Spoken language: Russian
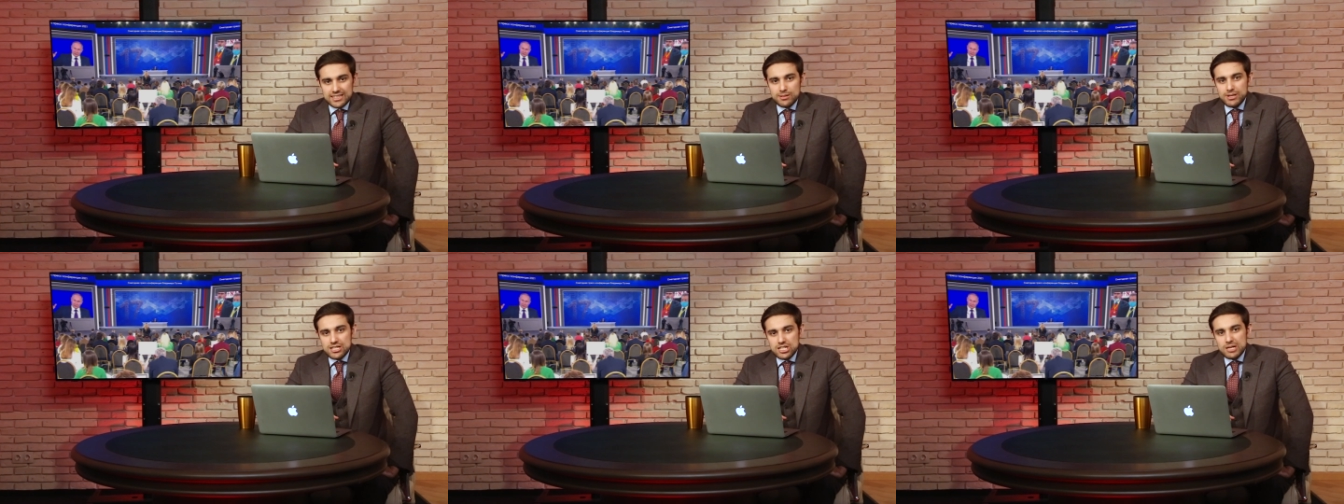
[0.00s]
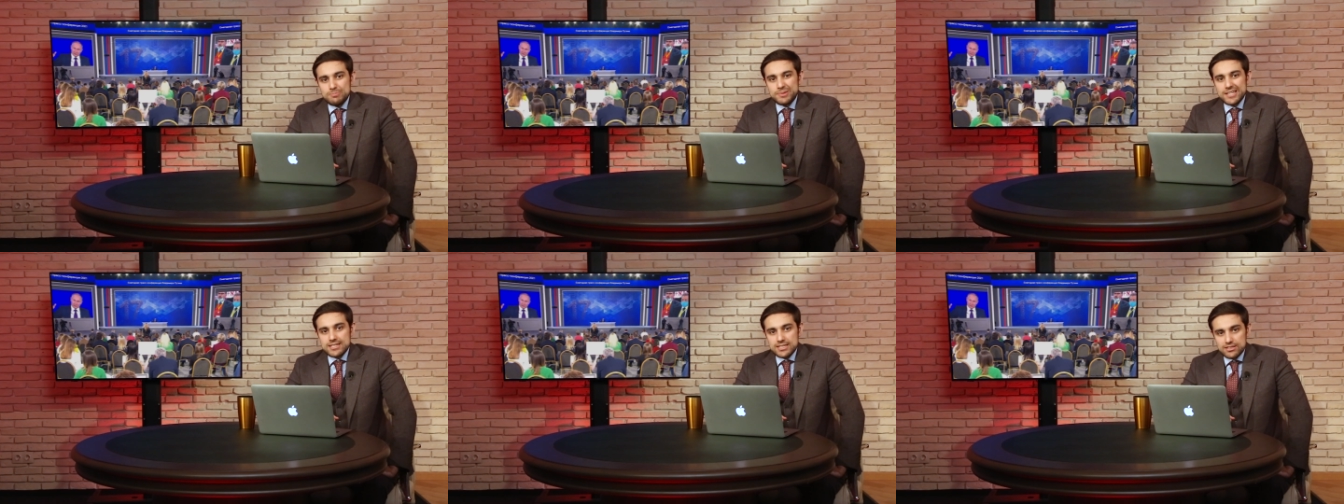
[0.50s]
Это большая
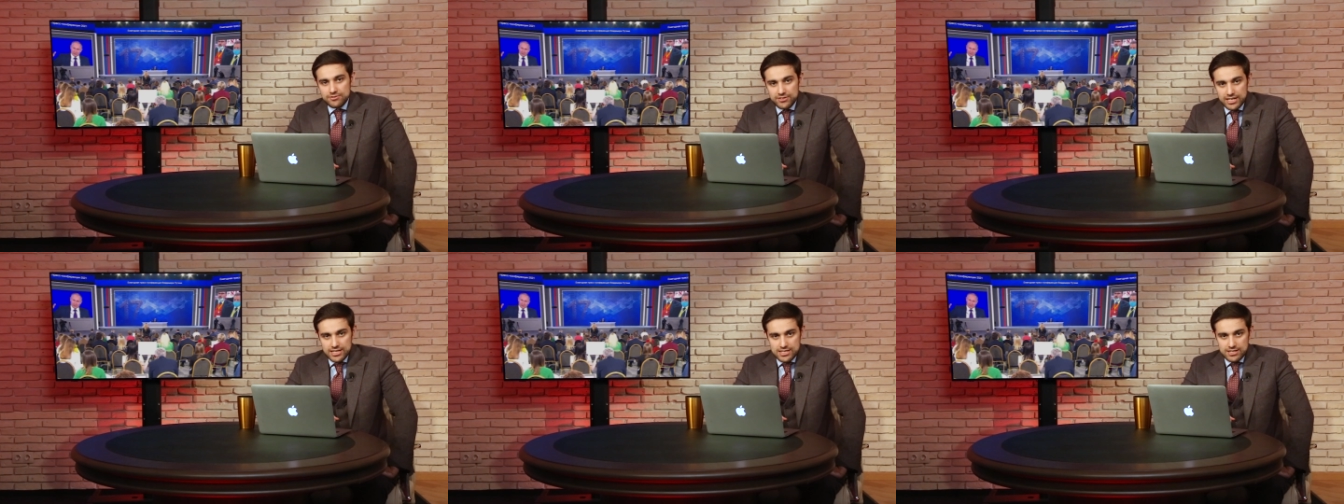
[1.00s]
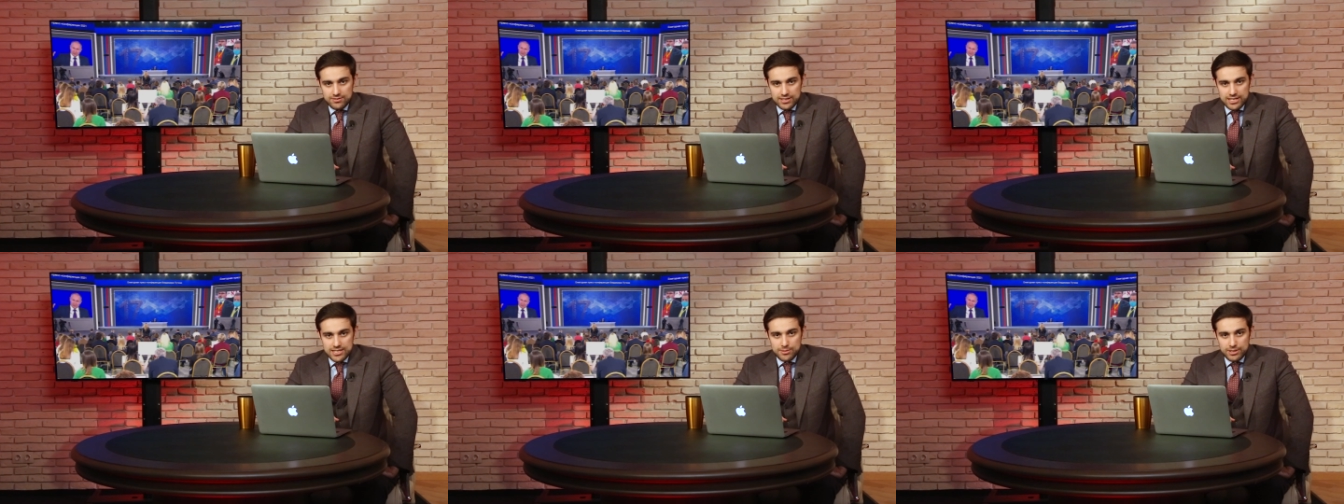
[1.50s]
пресс-конференция
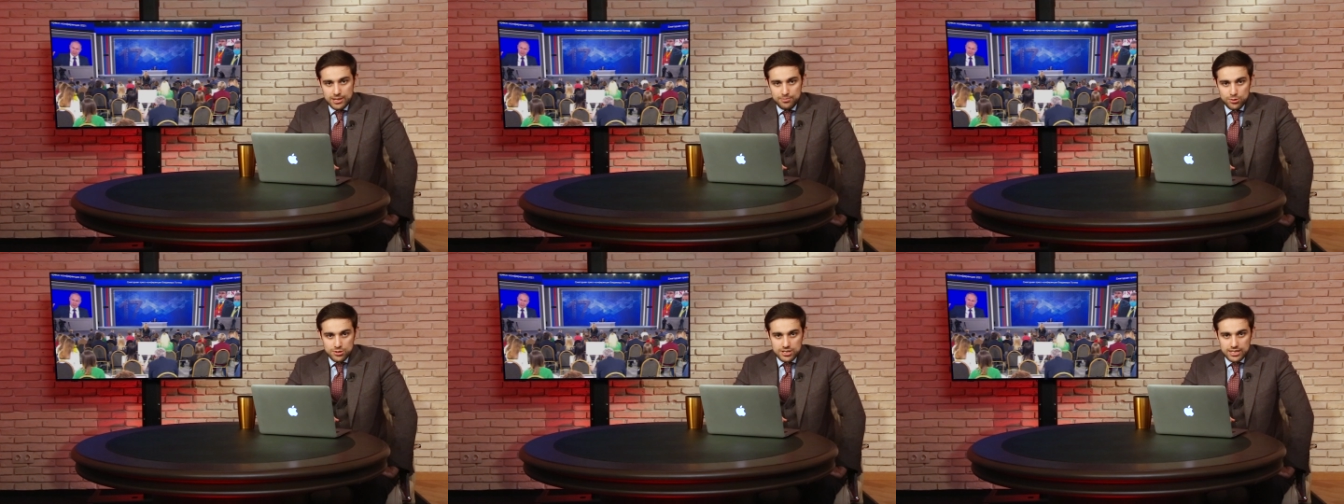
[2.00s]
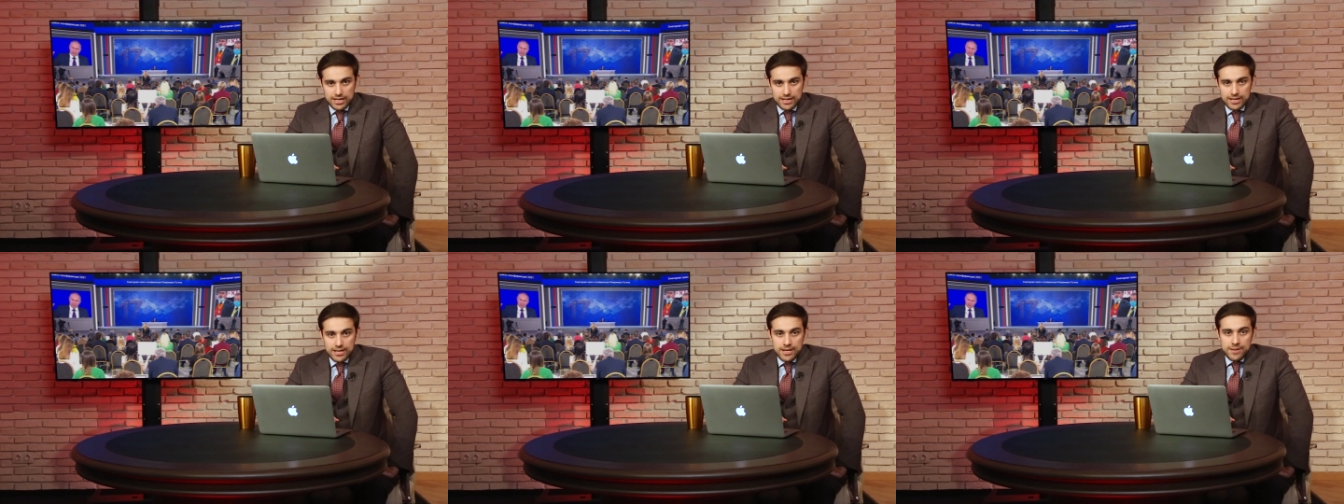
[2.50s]
Владимира
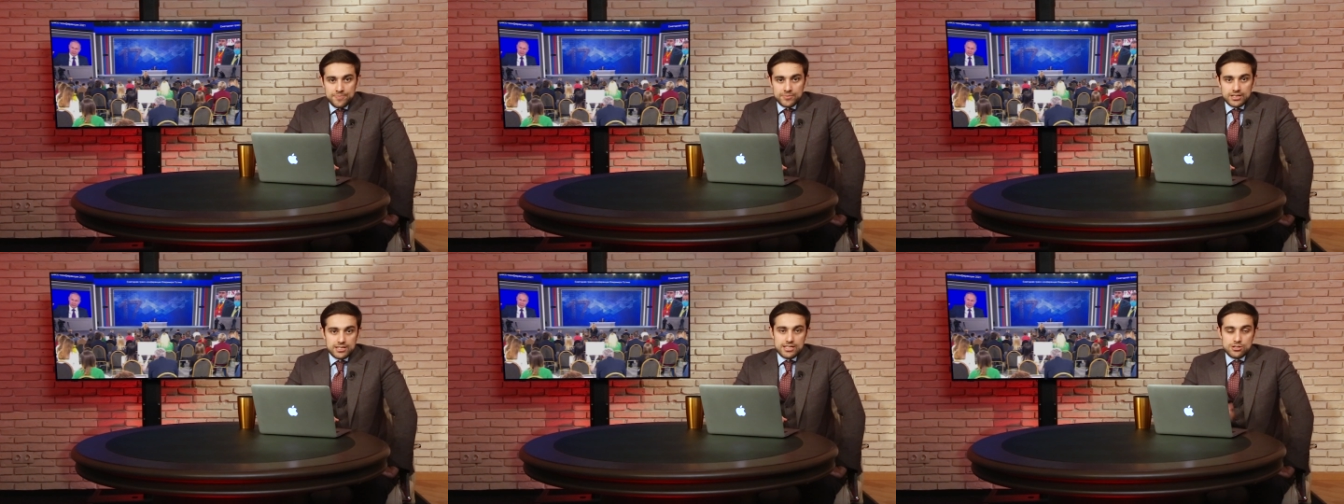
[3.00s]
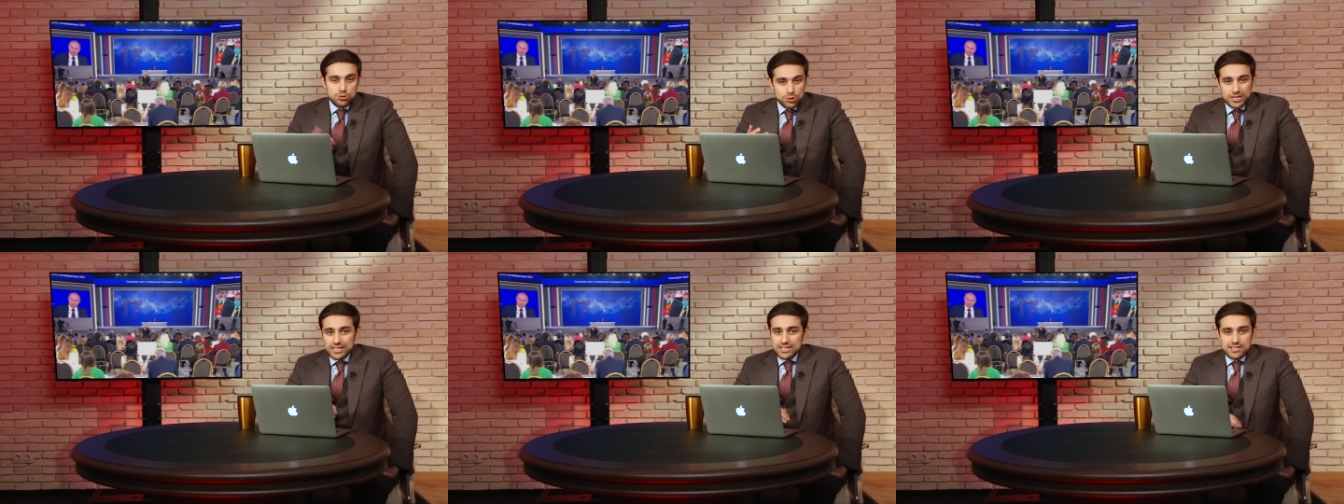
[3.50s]
Путина, где
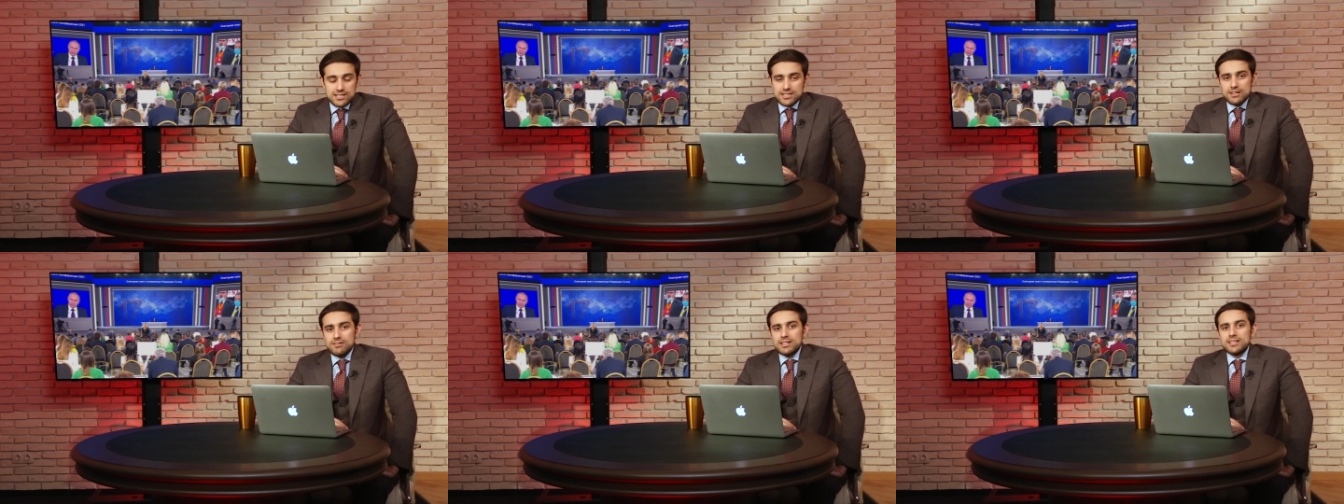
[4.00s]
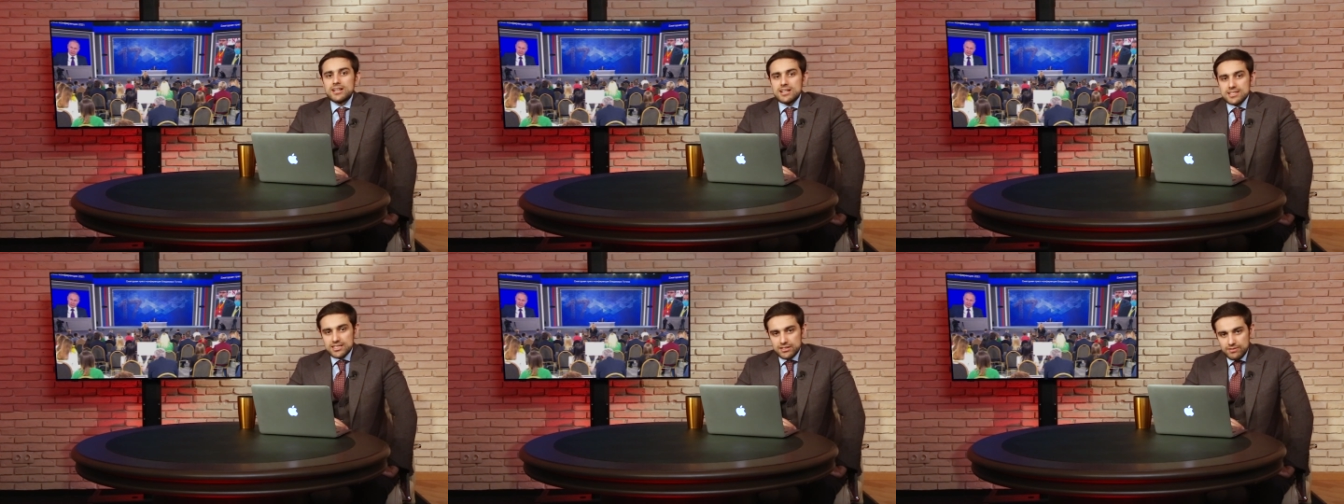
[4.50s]
журналисты задавали
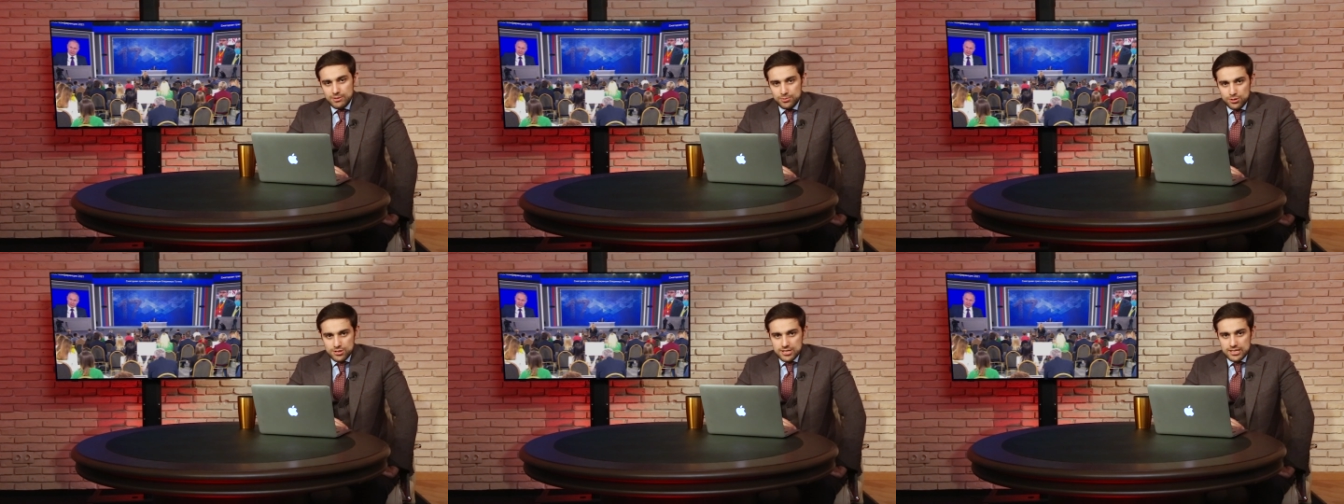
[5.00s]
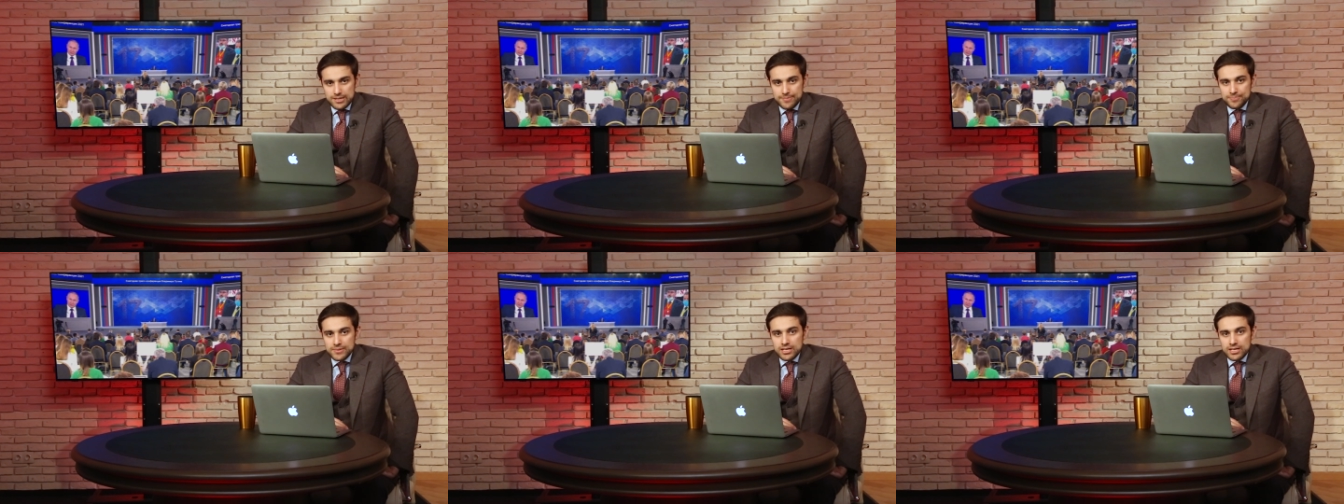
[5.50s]
разные вопросы.